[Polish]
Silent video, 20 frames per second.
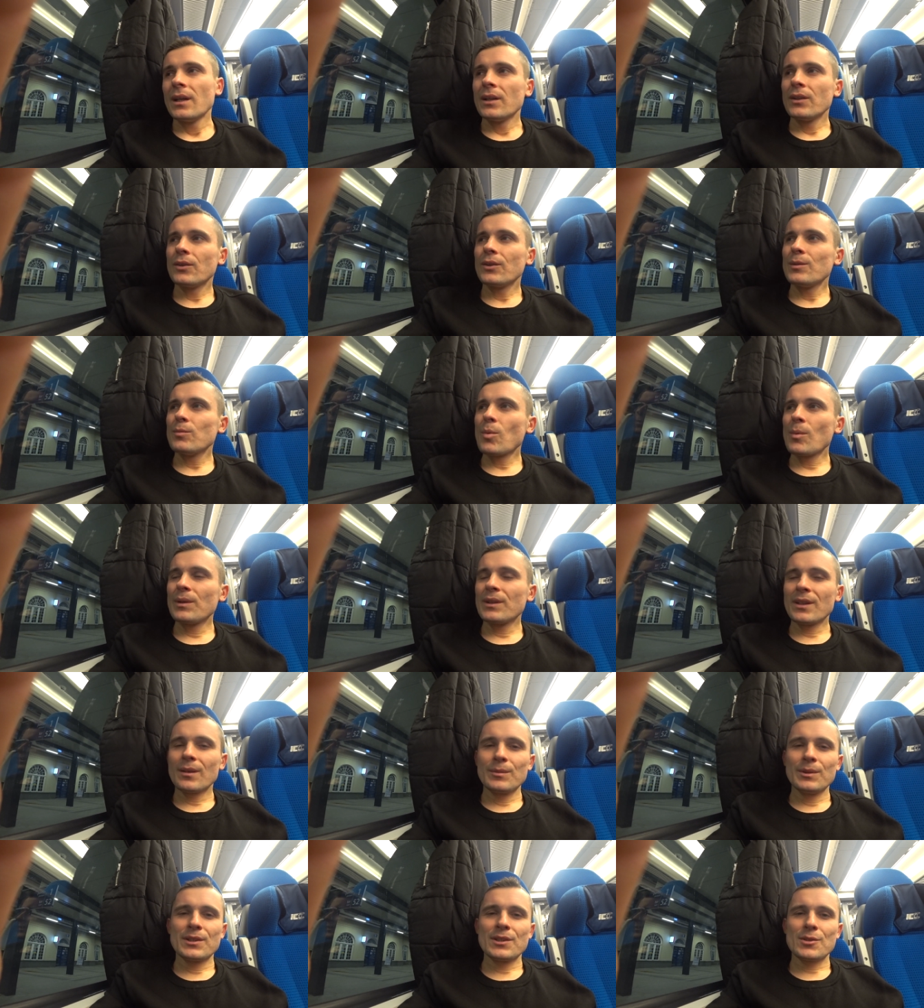No i
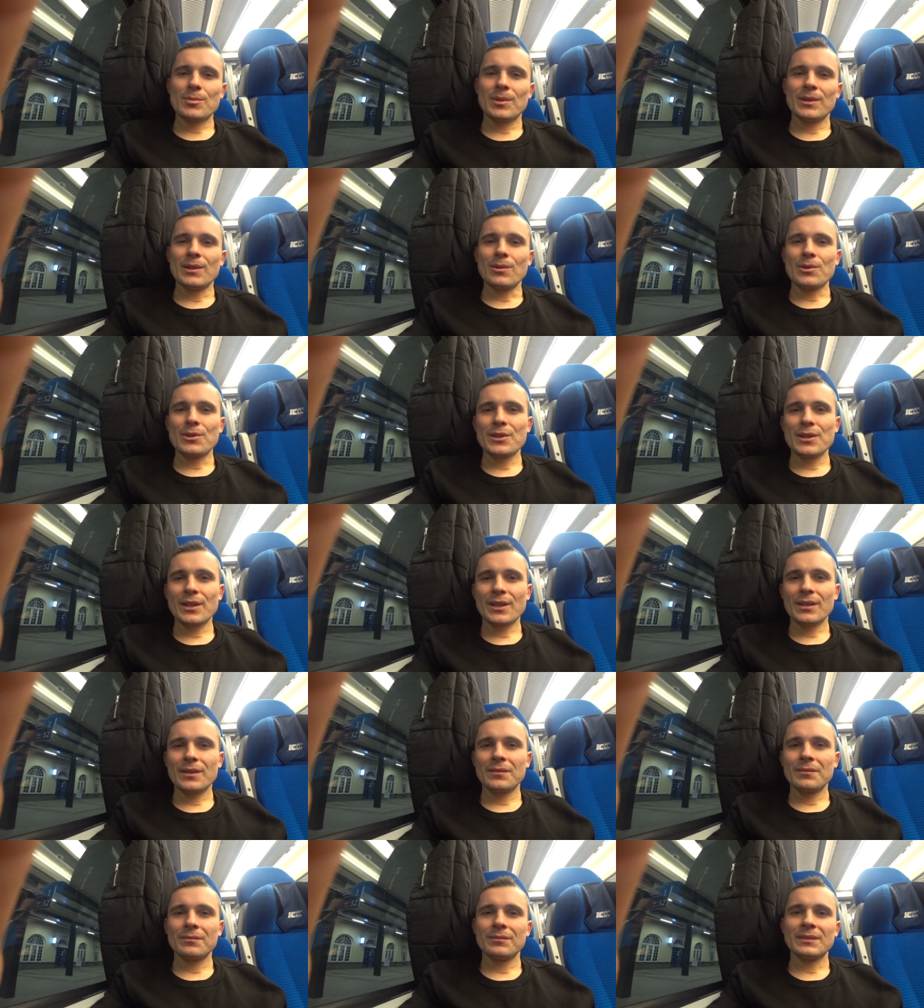momentami też padał śnieg
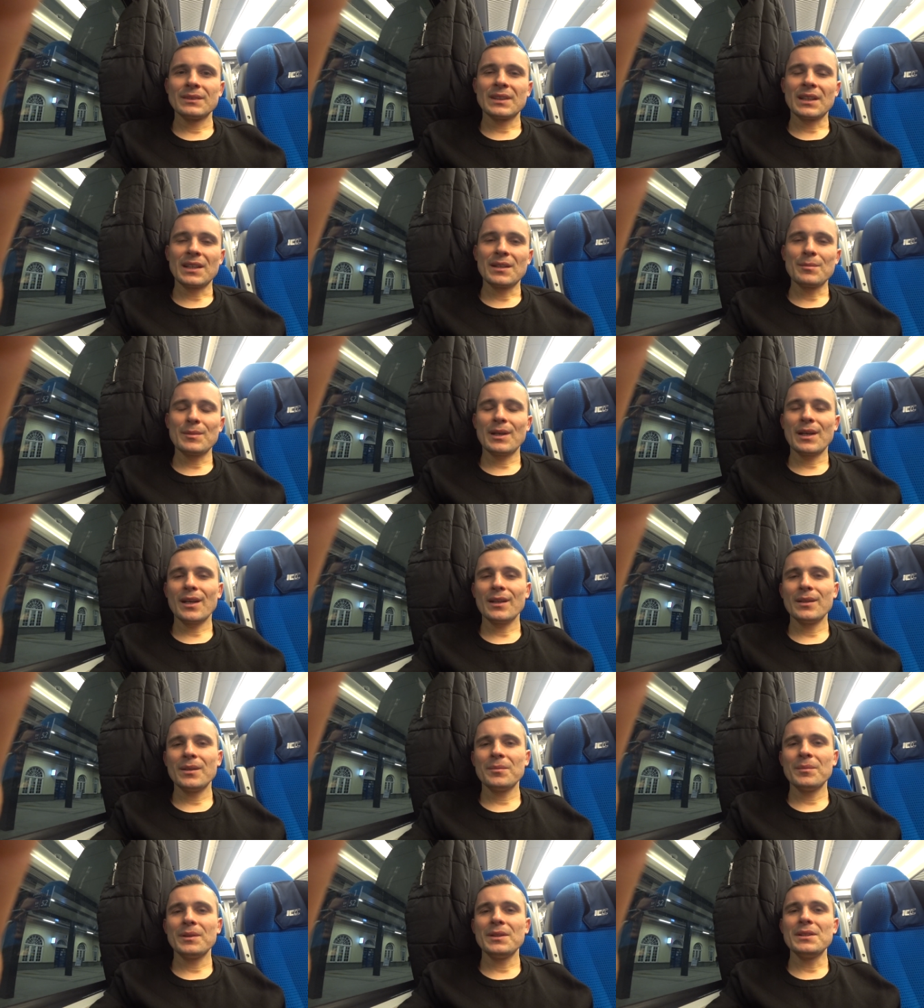z takim
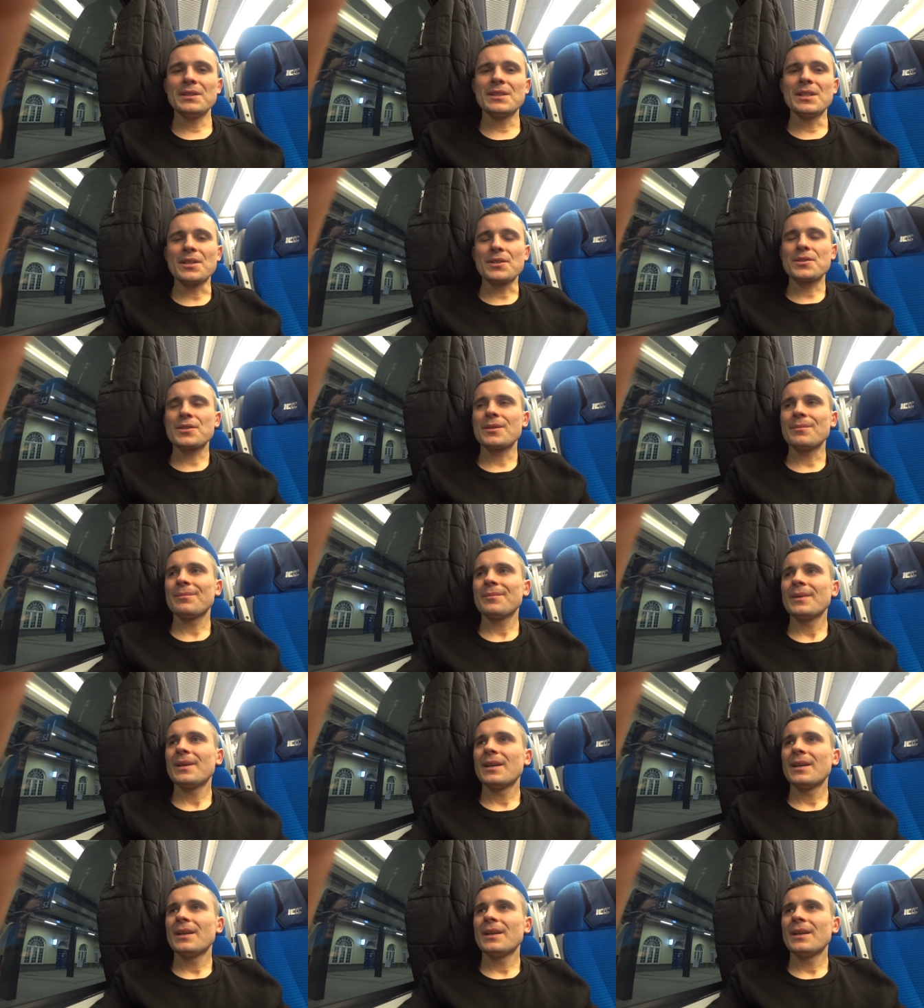gradem i z deszczem.